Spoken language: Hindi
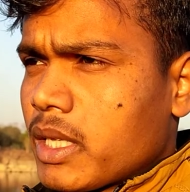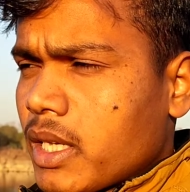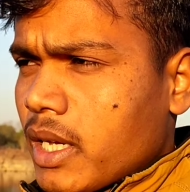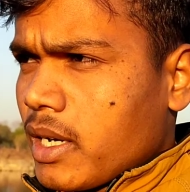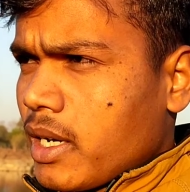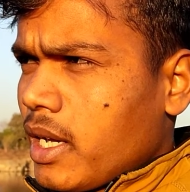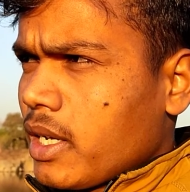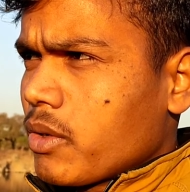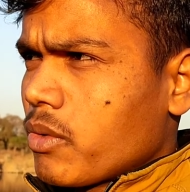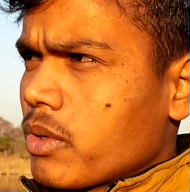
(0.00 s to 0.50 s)
मत
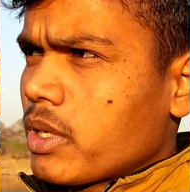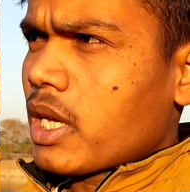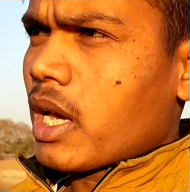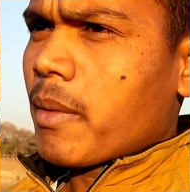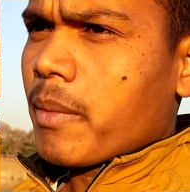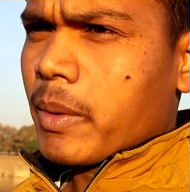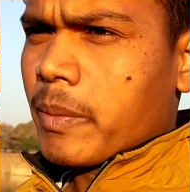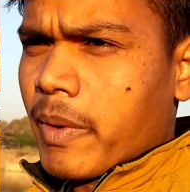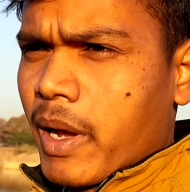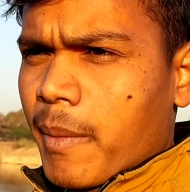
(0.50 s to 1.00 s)
करना क्योंकि
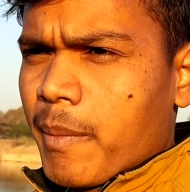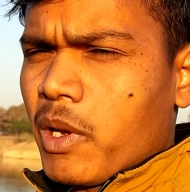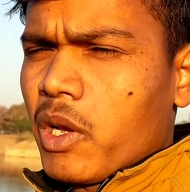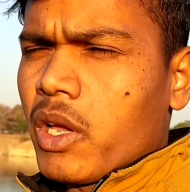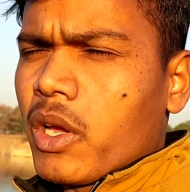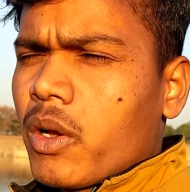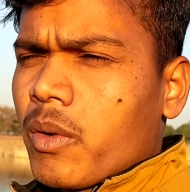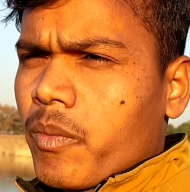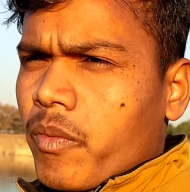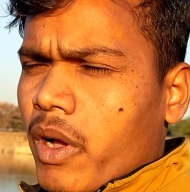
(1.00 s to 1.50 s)
यहाँ पर
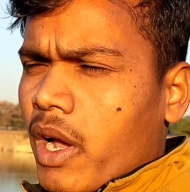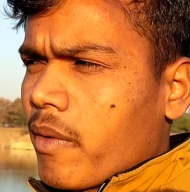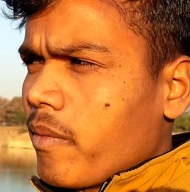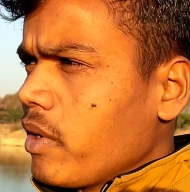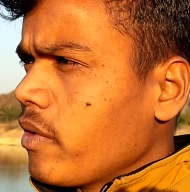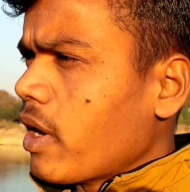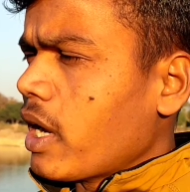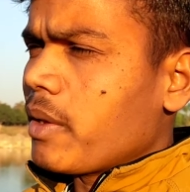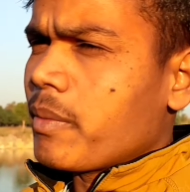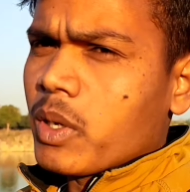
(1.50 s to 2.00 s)
फैमिली
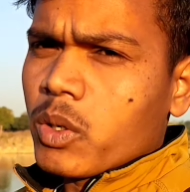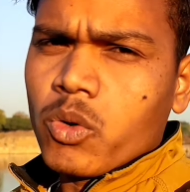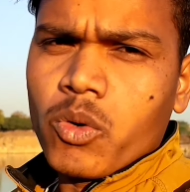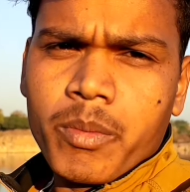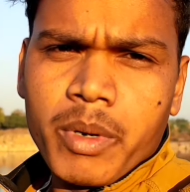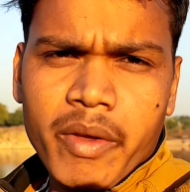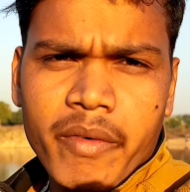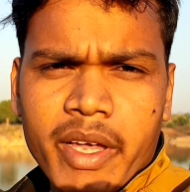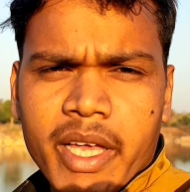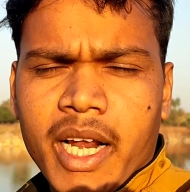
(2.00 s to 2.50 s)
फैमिली वाले भी
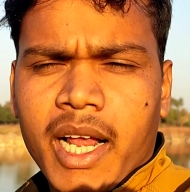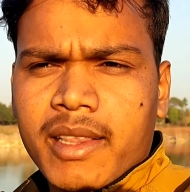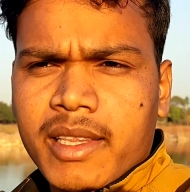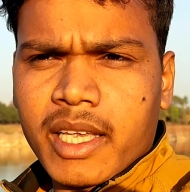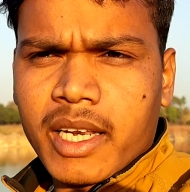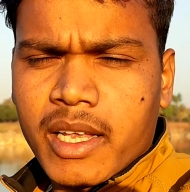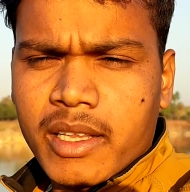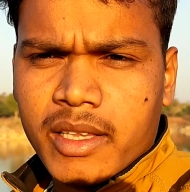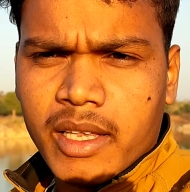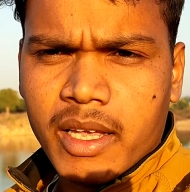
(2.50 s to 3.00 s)
घूमने वगैरह
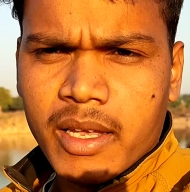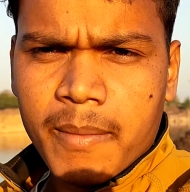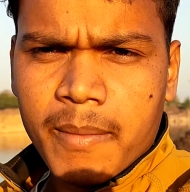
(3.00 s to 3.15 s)
आते रहते